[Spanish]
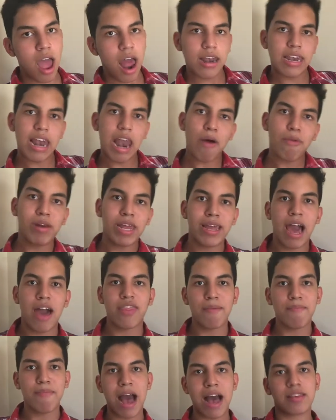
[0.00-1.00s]
La única
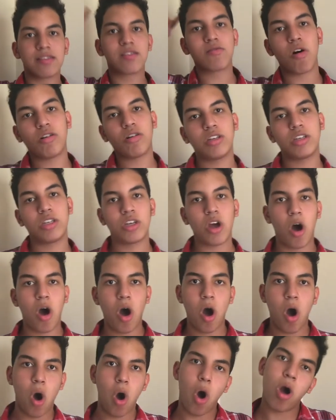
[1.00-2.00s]
diva soy
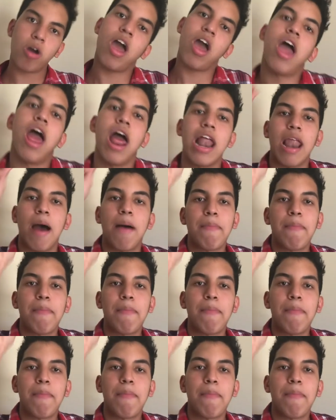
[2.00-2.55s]
yo, la